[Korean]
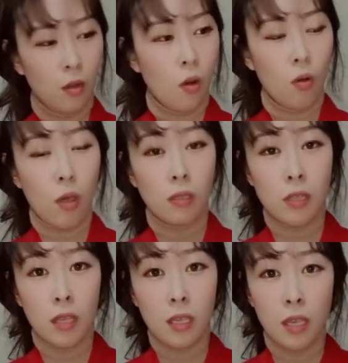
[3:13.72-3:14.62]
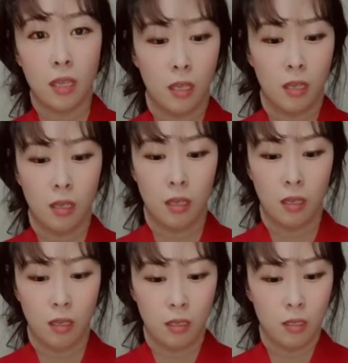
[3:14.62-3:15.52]
어, 굉장히
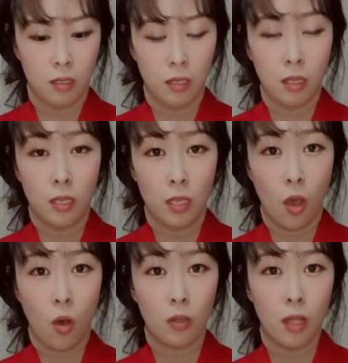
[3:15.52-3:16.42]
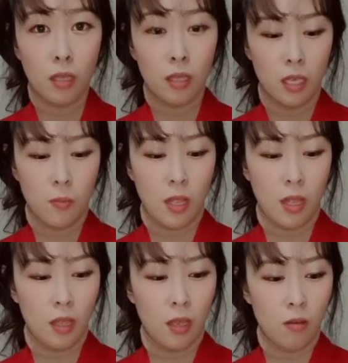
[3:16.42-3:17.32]
연한 느낌이
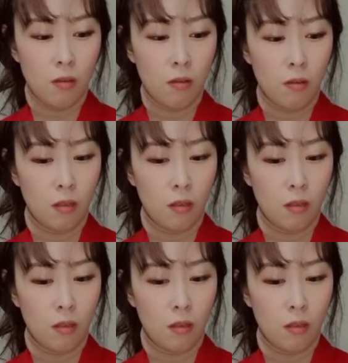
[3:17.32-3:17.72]
나네요.